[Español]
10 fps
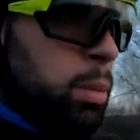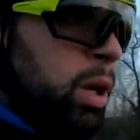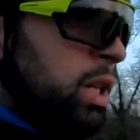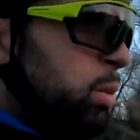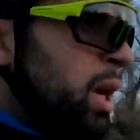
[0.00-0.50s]

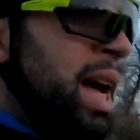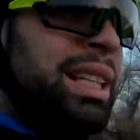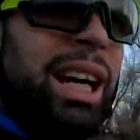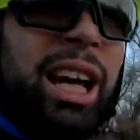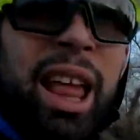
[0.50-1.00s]
Pues voy a
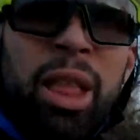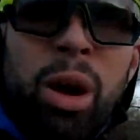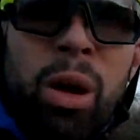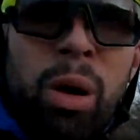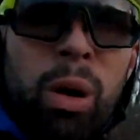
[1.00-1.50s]
seguir
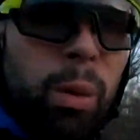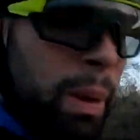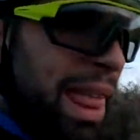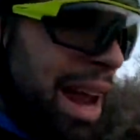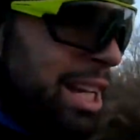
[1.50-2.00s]
dando
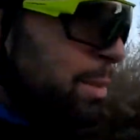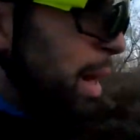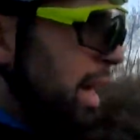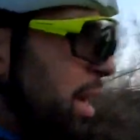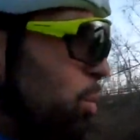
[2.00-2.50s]
pedales
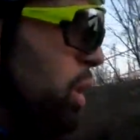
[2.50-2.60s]
por aquí